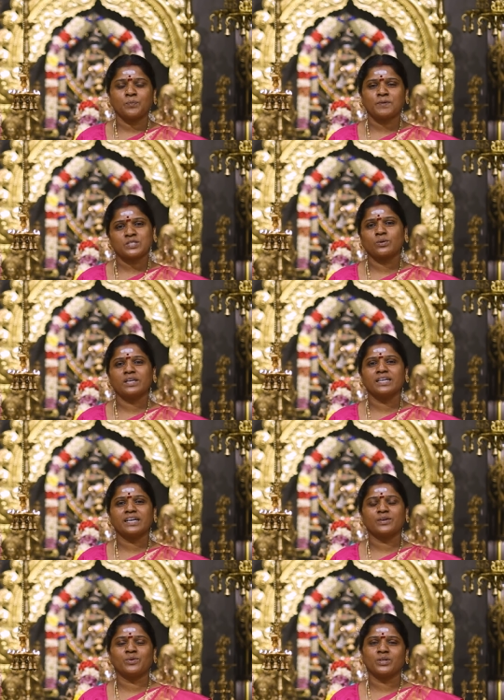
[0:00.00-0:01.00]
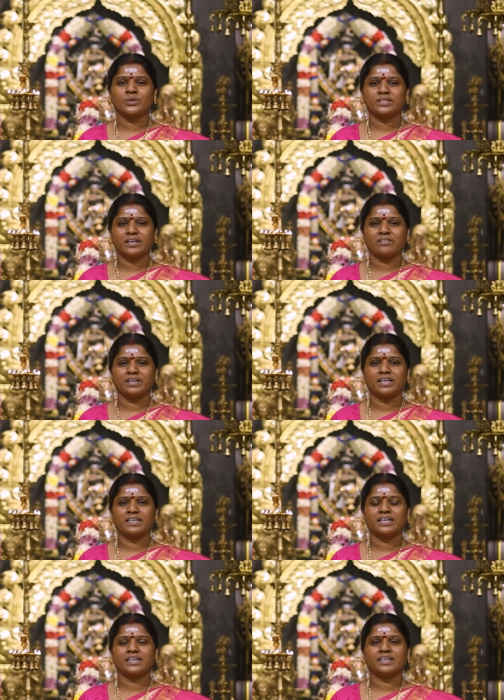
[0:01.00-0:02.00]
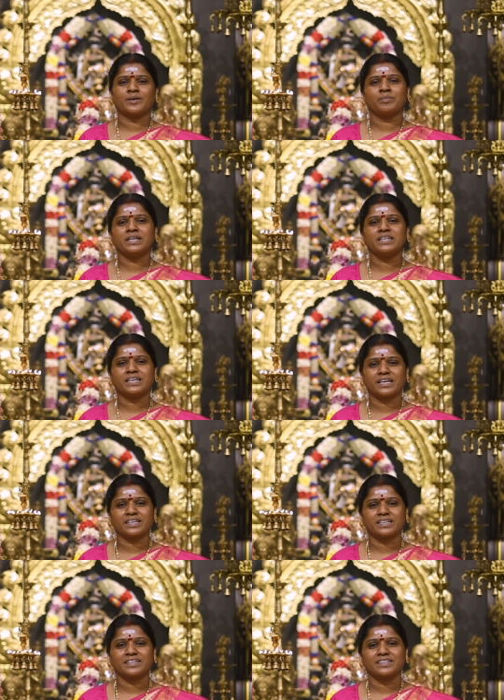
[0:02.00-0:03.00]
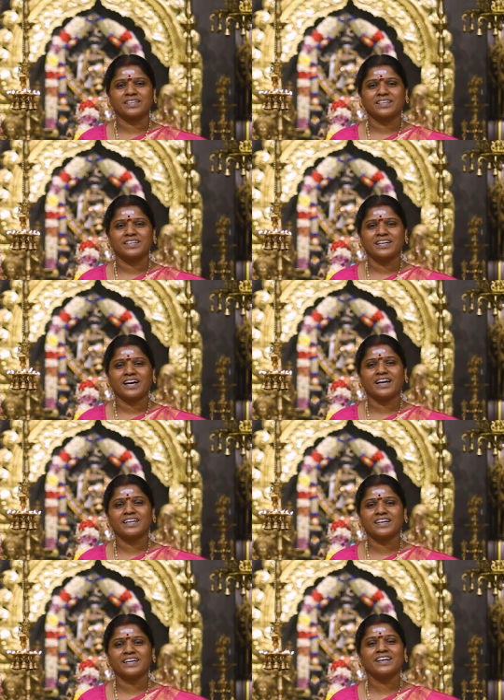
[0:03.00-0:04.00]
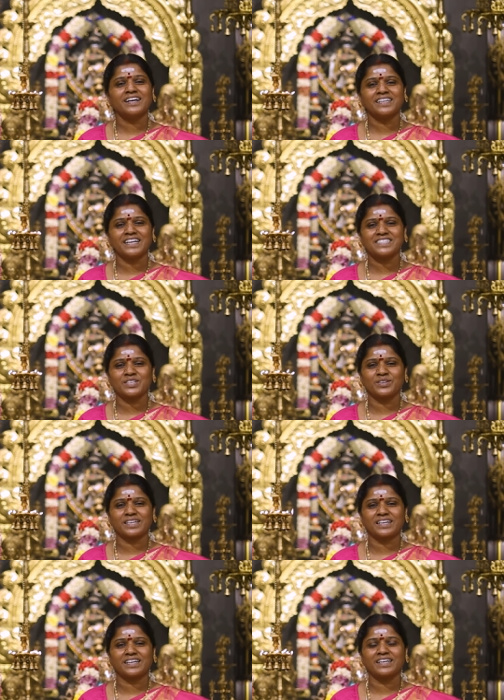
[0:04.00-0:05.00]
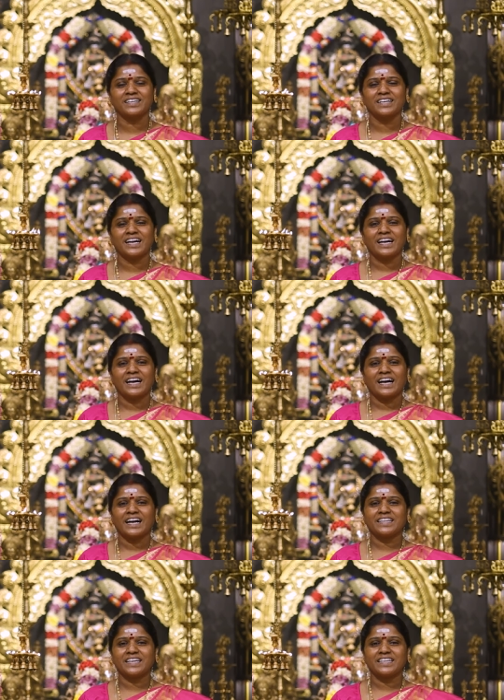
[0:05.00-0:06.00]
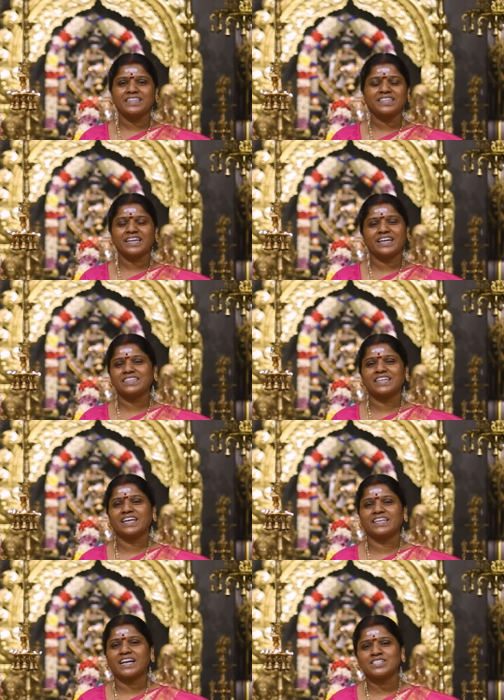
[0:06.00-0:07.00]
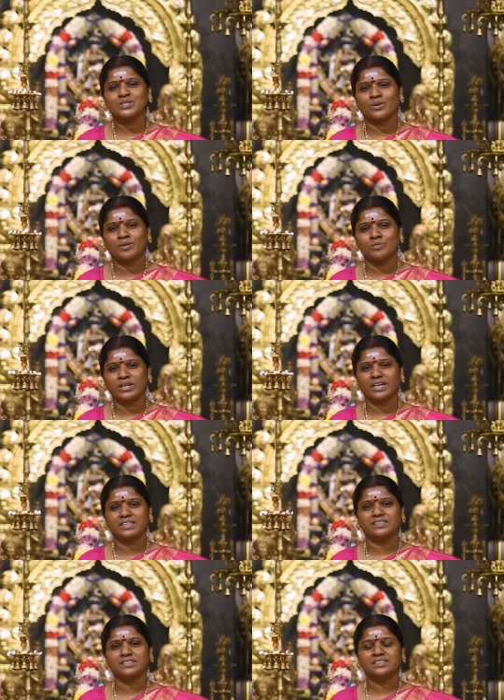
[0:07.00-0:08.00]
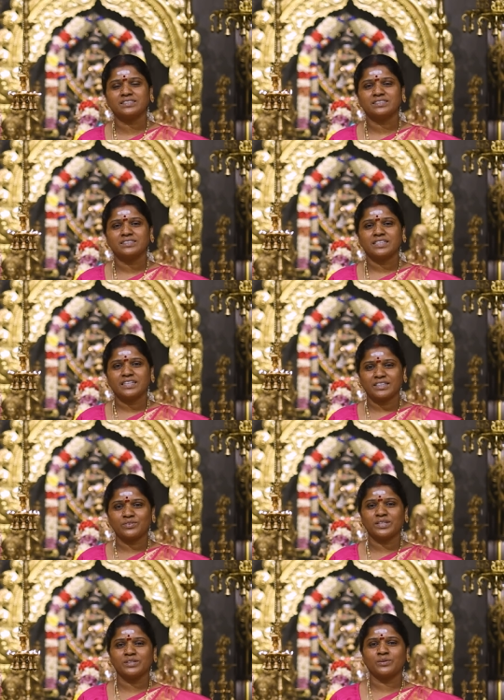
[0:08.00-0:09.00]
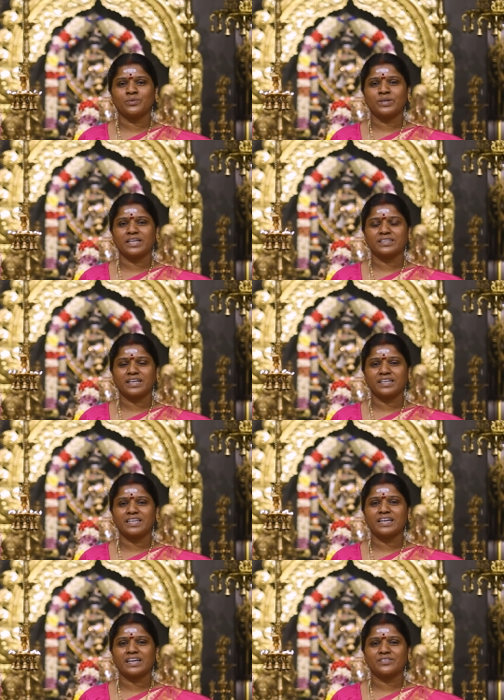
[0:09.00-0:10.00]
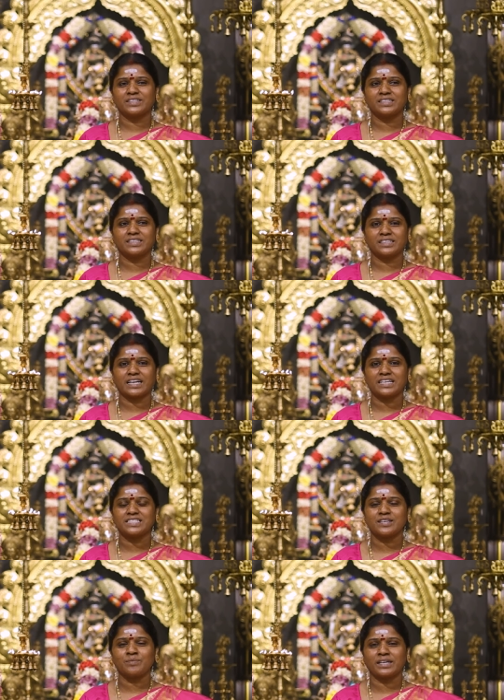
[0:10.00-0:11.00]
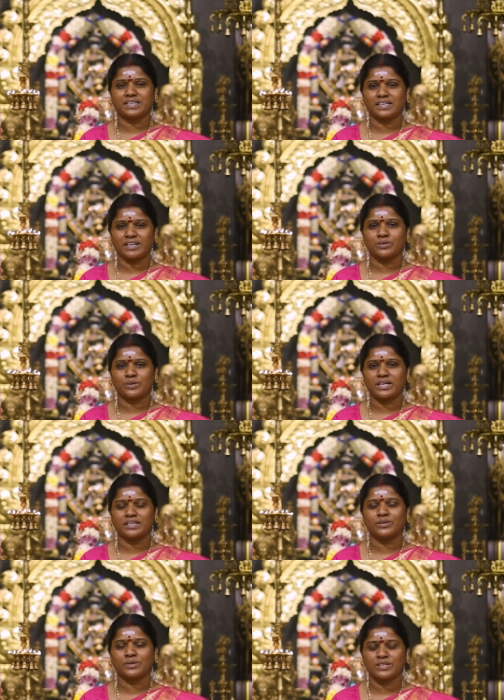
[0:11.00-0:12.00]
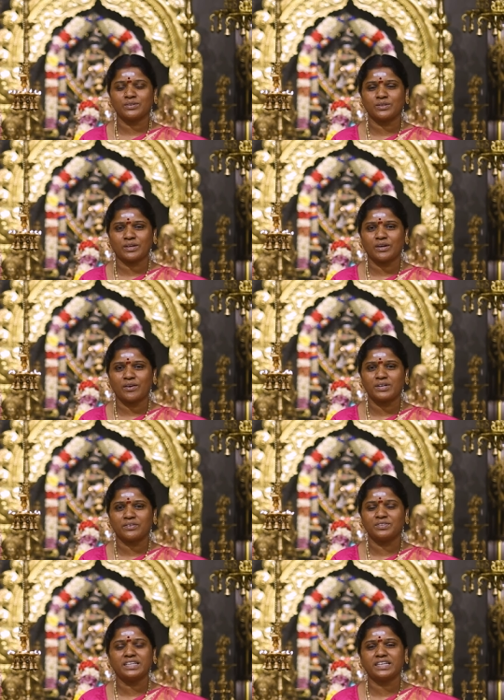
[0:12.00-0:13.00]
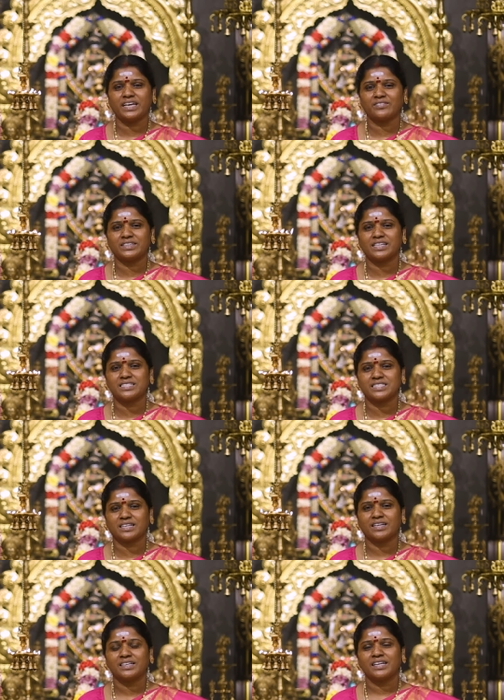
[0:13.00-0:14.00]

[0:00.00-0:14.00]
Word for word: இப்ப சொல்லுங்க உங்களோட தேவை என்ன அப்படின்னு கேட்கிறார் ஆனா ஆண்டாள் சொல்றா அதை இந்த இடத்துல என்னால சொல்ல முடியாது இது வந்து உன்னை தேடி நாங்க வந்து ரகசியமா இருக்கிற கூடிய இடம் அதாவது அவங்க வீட்டுக்கே வந்தாச்சு